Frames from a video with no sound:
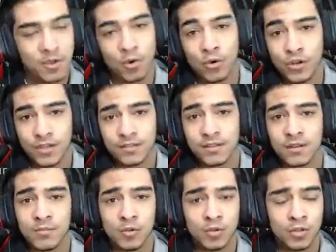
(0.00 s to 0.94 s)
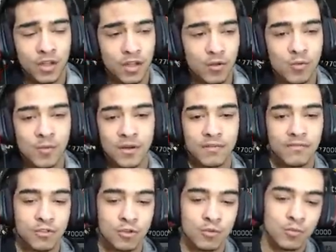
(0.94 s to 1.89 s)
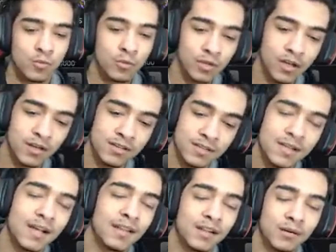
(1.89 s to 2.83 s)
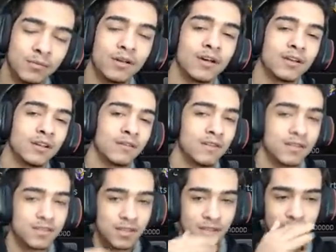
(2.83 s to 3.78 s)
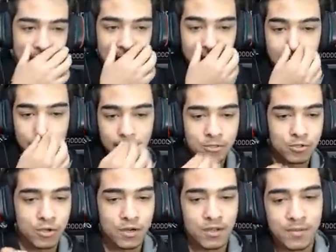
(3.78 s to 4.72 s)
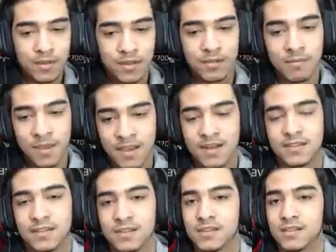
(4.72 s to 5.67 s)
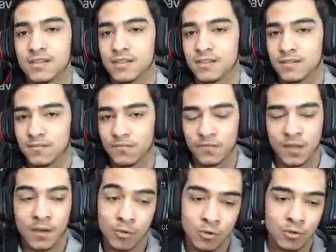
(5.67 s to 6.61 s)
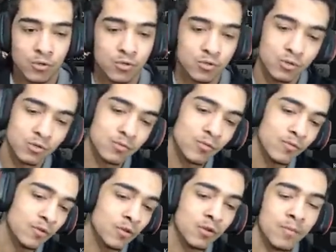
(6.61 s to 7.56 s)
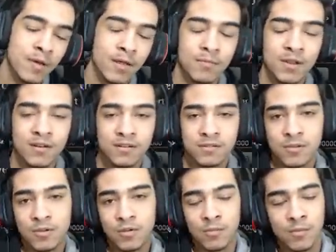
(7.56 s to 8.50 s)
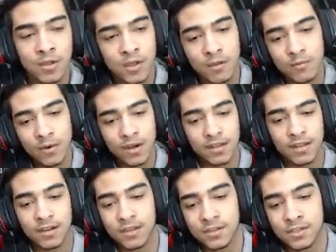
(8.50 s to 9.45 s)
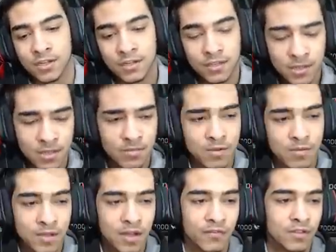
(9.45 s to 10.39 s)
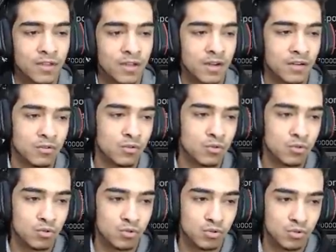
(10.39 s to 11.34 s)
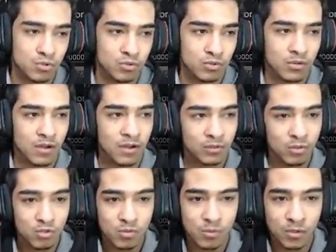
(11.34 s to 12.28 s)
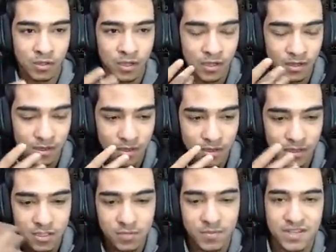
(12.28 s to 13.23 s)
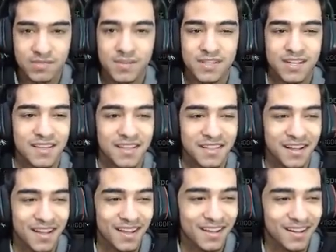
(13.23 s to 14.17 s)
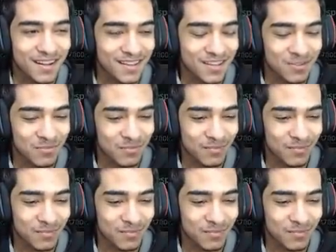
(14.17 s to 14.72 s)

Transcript: oyun atalım bununla. Umarım videomu burada izleyenler buraya kadar varsa şöyle bir beğenirsiniz. Abone olursunuz. Bu videoyu beğenmelerinizi bekliyorum. Bu arada arkadaşlar dediğim gibi yanda artı 3. Artı 3 oldu ya? Hiç basmasaydık daha iyi kardeşim.